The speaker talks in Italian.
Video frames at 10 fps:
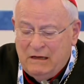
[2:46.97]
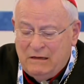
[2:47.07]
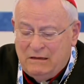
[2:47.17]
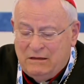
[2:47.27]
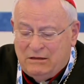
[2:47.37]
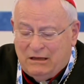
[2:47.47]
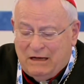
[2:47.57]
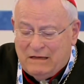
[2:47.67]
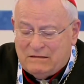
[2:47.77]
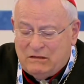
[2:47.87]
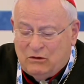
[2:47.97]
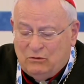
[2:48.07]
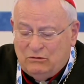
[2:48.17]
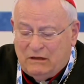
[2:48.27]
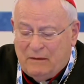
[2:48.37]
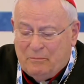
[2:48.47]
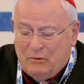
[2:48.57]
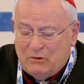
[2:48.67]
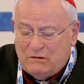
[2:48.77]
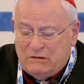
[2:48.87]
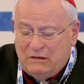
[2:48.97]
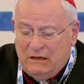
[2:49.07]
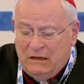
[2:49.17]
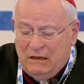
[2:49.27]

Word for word: gli interessi contrapposti